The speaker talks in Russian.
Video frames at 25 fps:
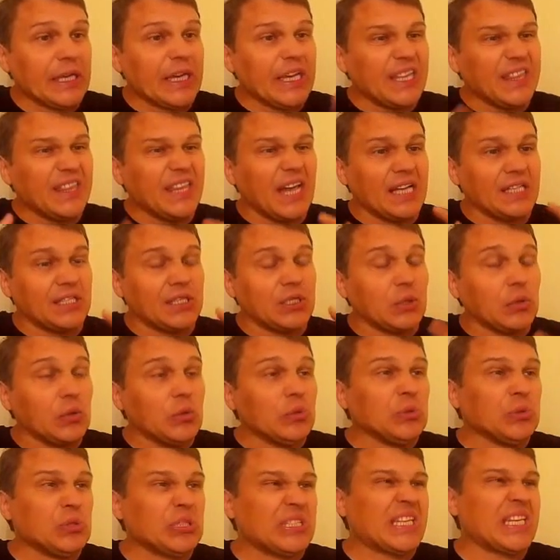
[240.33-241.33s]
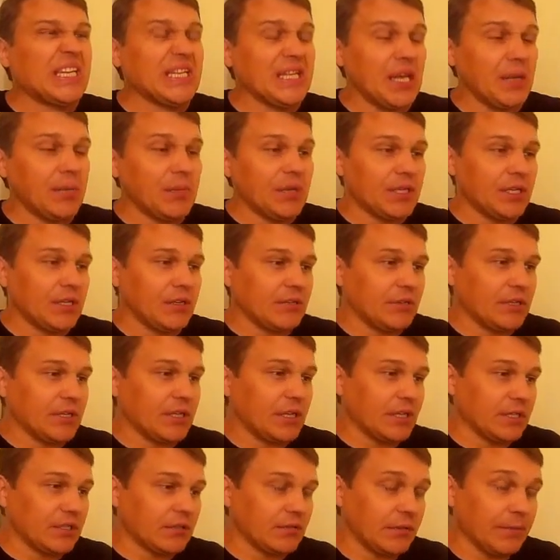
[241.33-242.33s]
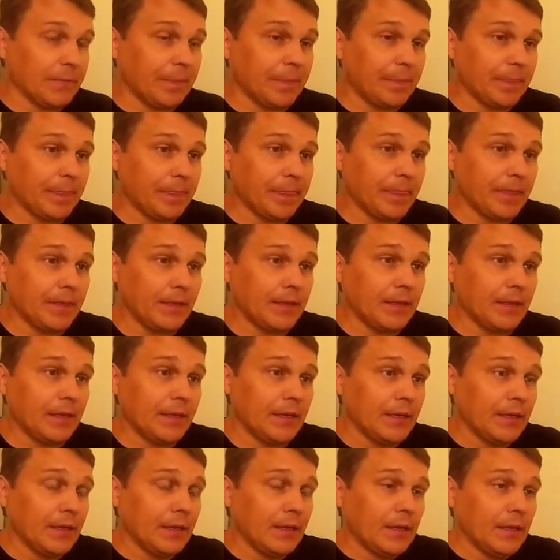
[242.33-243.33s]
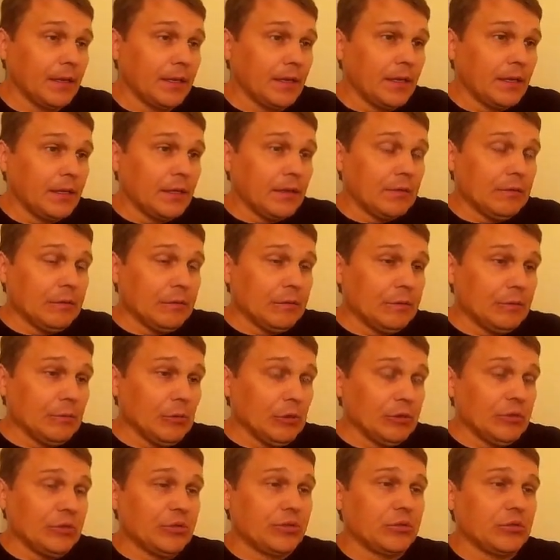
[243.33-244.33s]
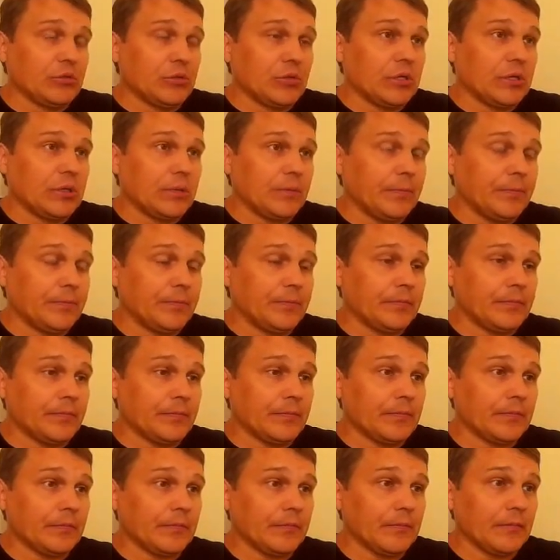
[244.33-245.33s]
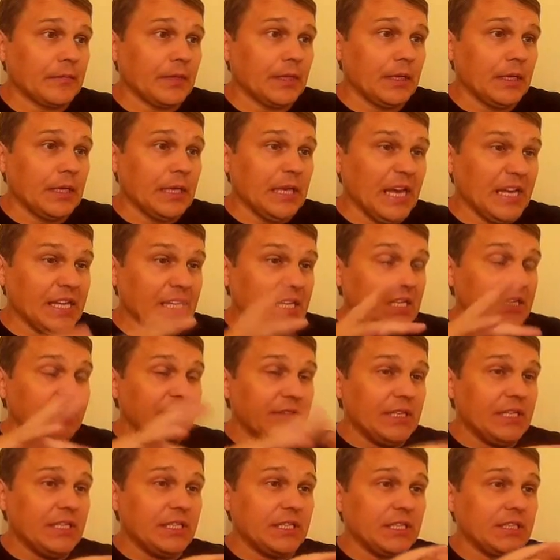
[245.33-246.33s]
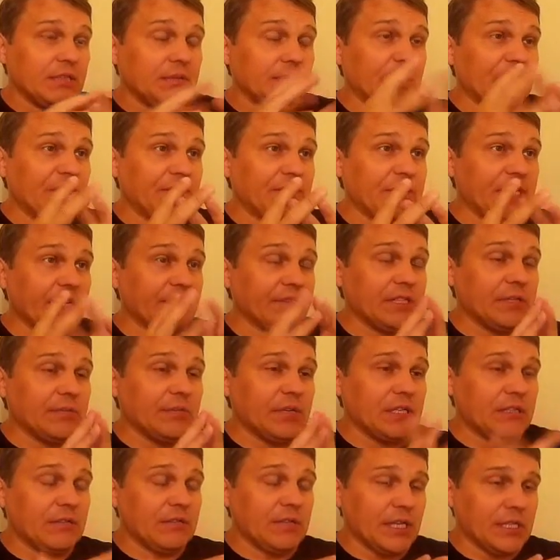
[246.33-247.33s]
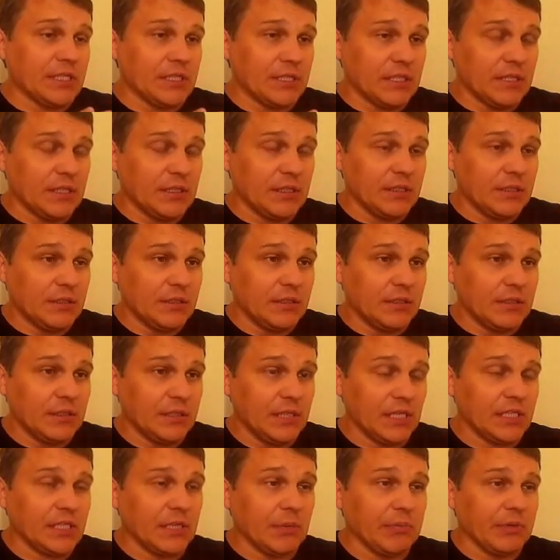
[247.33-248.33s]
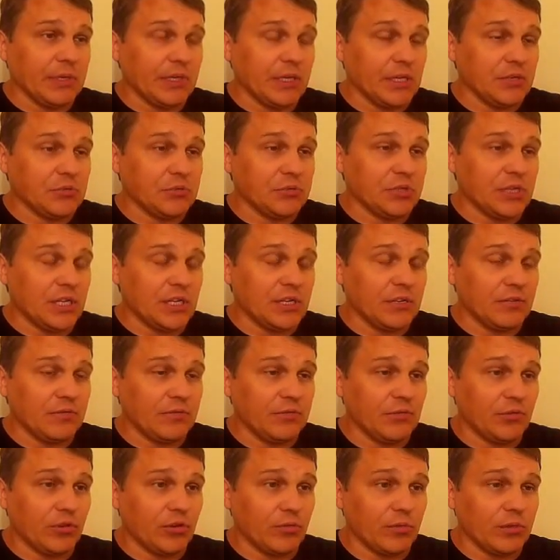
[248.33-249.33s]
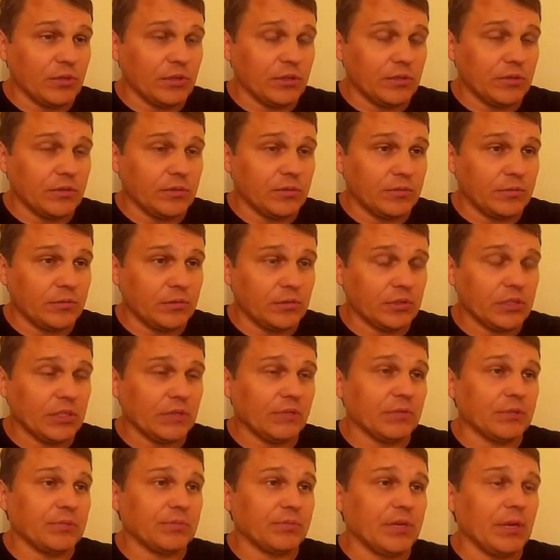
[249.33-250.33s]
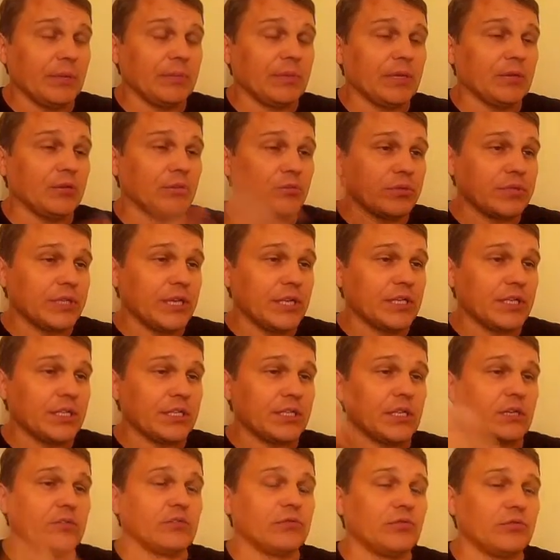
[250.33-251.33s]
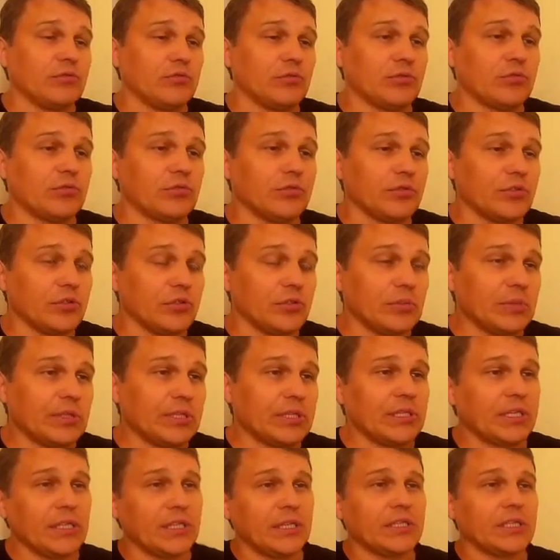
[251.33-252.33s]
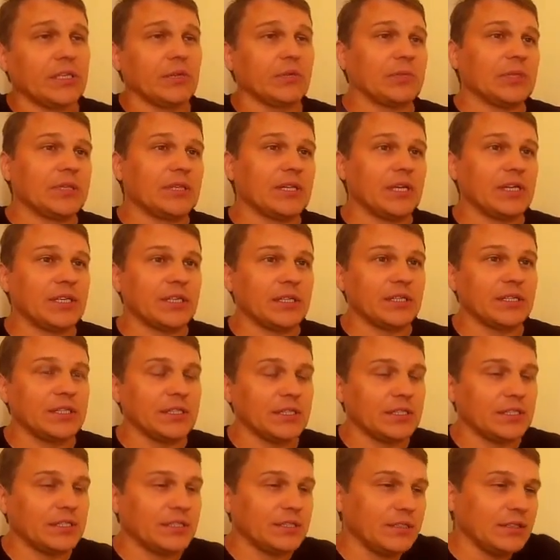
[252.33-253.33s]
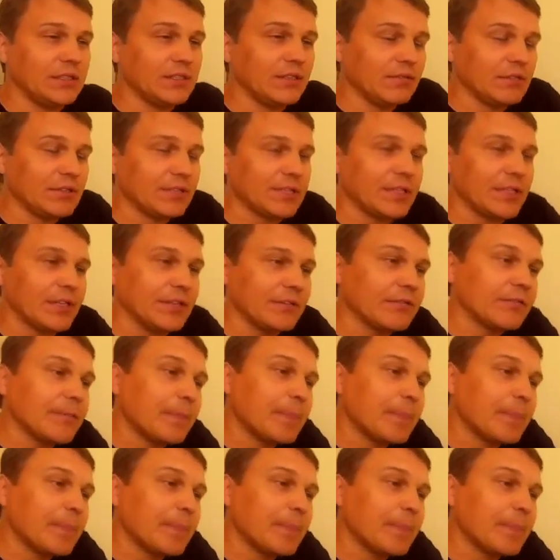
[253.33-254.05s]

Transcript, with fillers: на секунду с километра квадратного. Вот, модуль стока. И они, видите, теперь все взаимосвязаны. Сейчас я покажу дальше формулы. Что-то я вот прямо на одном слайде рассказываю все, что должен был рассказать. Там у меня дальше 9 слайдов.